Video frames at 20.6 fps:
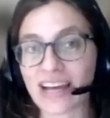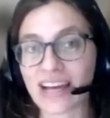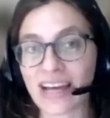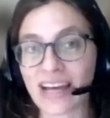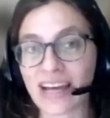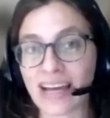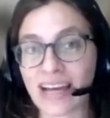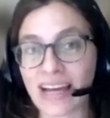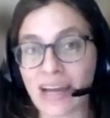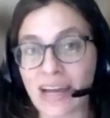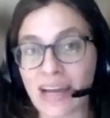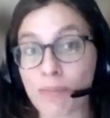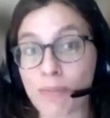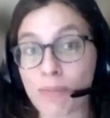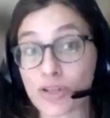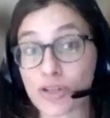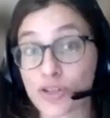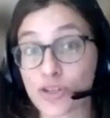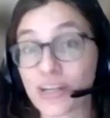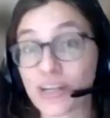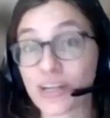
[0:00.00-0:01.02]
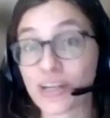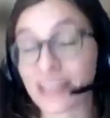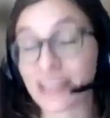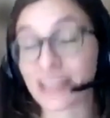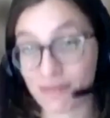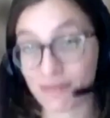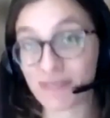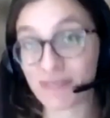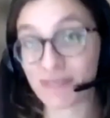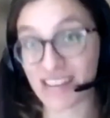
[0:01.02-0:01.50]
a las personas
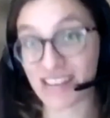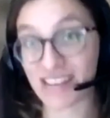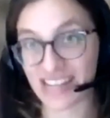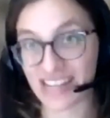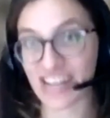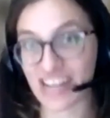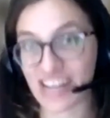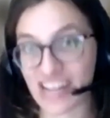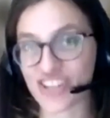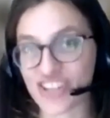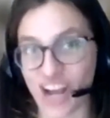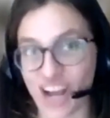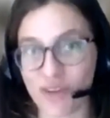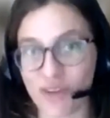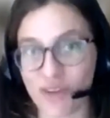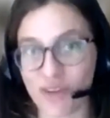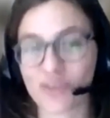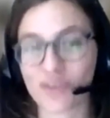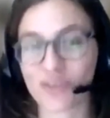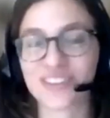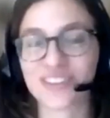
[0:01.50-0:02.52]
que viven en el Chaco.